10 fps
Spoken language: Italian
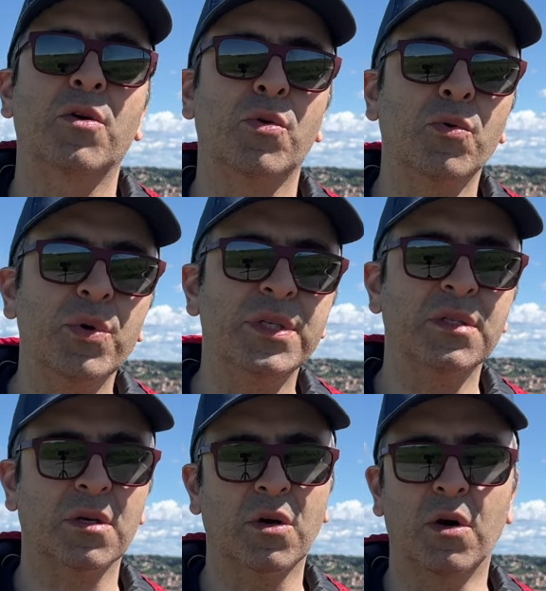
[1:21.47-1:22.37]

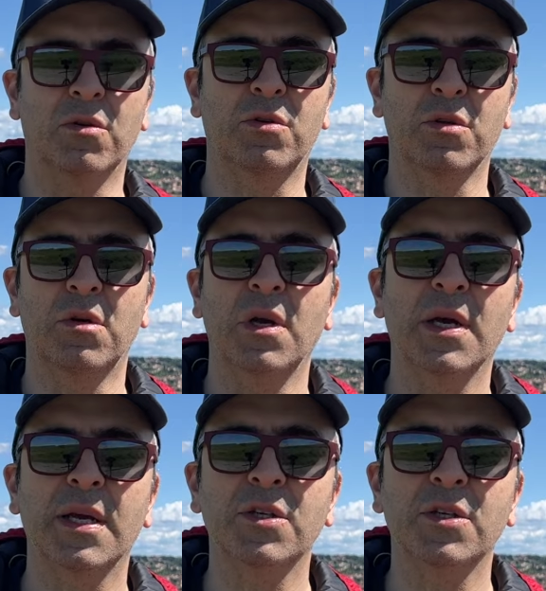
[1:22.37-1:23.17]
Cruise Control,